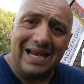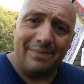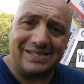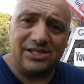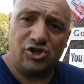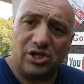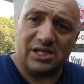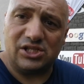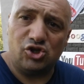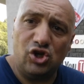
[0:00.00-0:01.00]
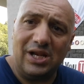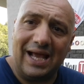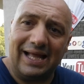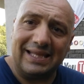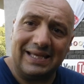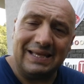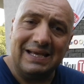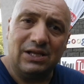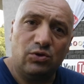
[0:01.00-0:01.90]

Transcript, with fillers: le pasticcerie siciliane